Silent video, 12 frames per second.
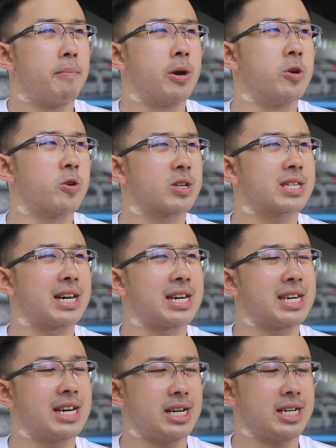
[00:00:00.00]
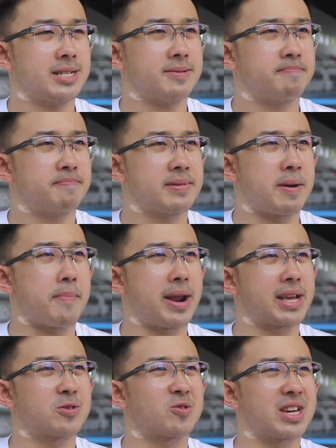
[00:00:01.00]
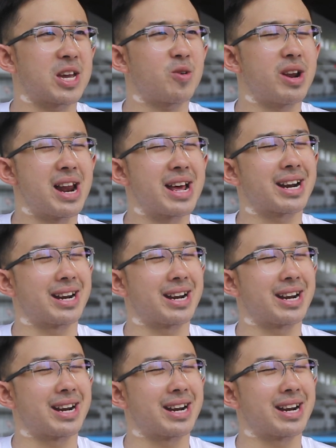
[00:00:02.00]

menurut saya yang paling susah itu adalah